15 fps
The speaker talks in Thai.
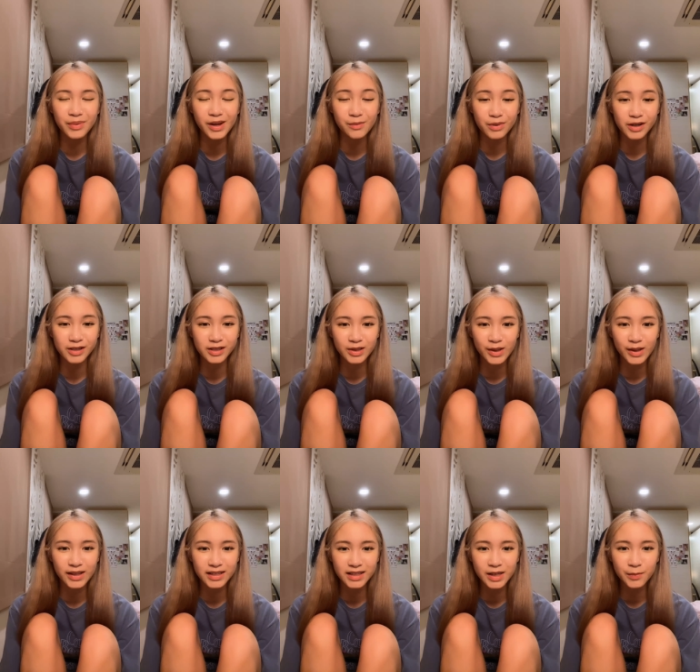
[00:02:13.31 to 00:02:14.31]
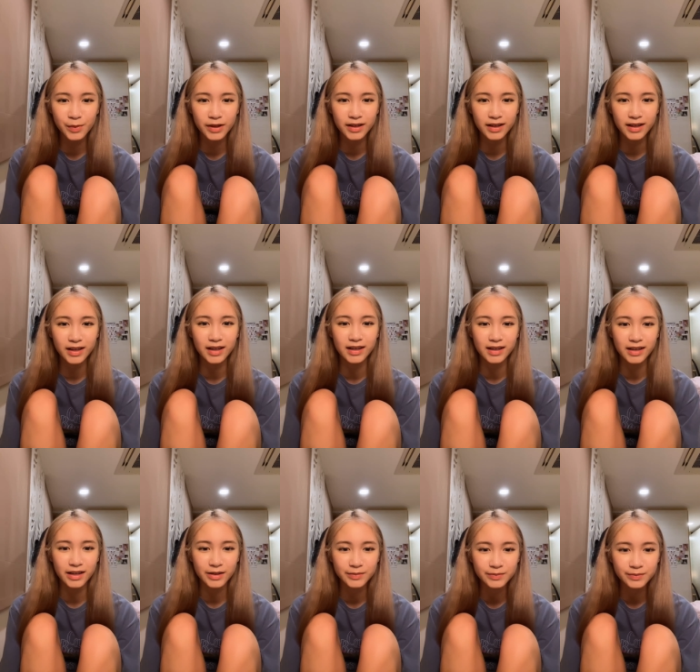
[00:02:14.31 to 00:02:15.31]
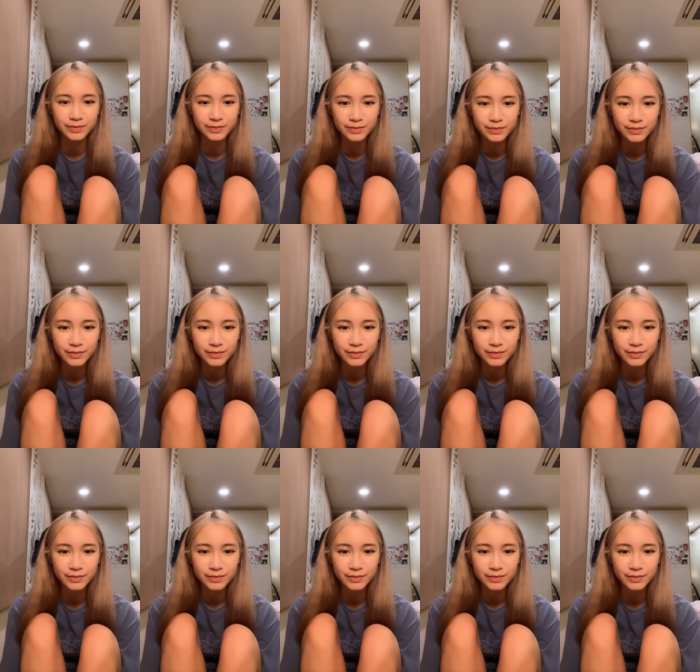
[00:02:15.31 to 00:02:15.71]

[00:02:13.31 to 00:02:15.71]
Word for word: เปลี่ยน personality ไปเลยอะไรเงี้ยอืม